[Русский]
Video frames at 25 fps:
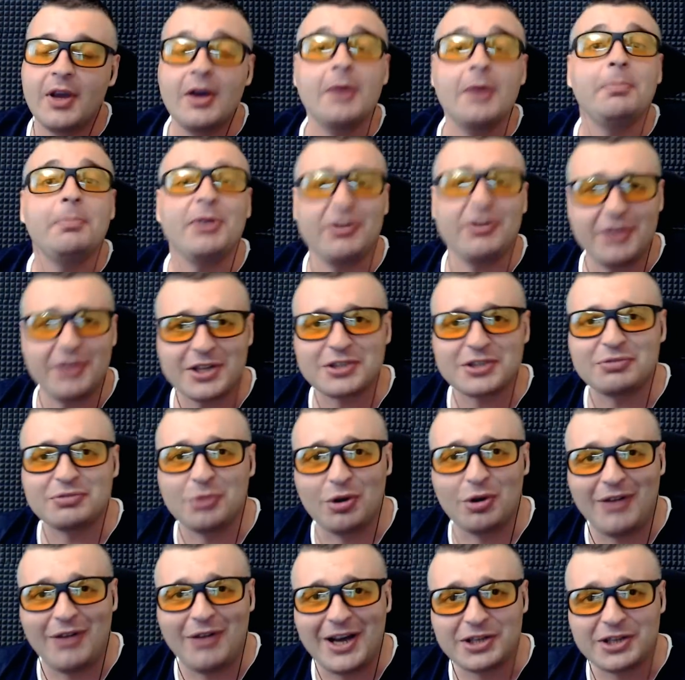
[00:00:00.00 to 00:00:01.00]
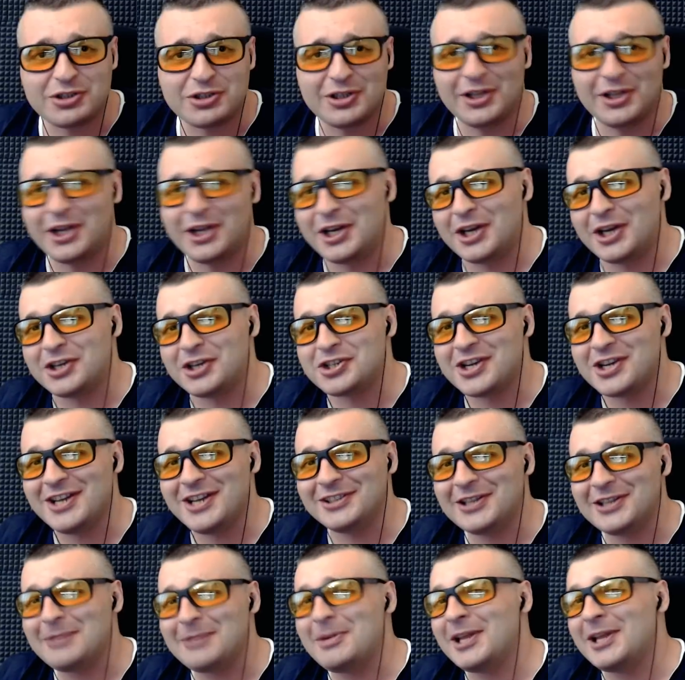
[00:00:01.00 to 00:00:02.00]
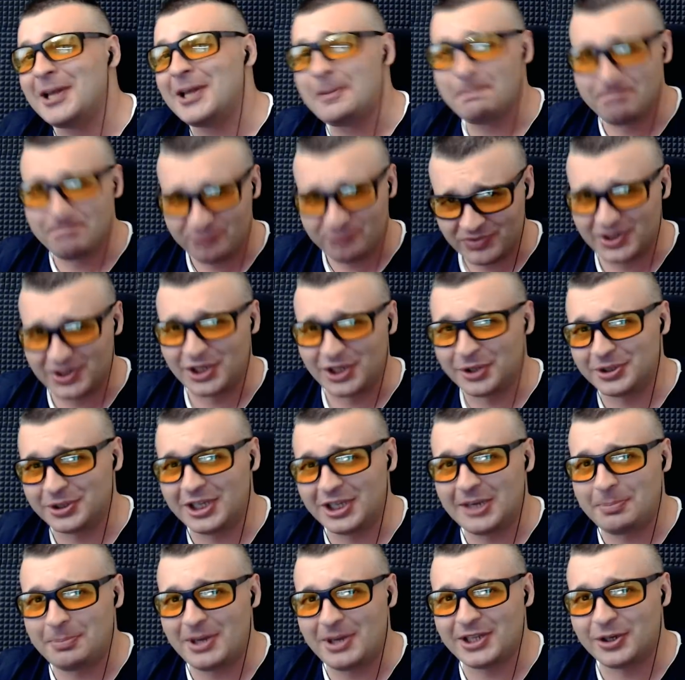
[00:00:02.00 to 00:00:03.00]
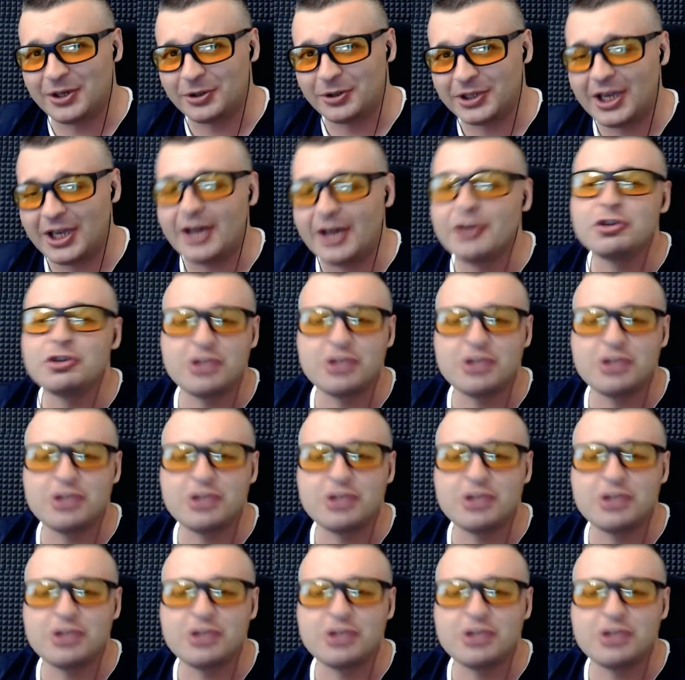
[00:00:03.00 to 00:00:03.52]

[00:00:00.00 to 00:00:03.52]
Приветствую вас, леди джентльмены, другие подруги.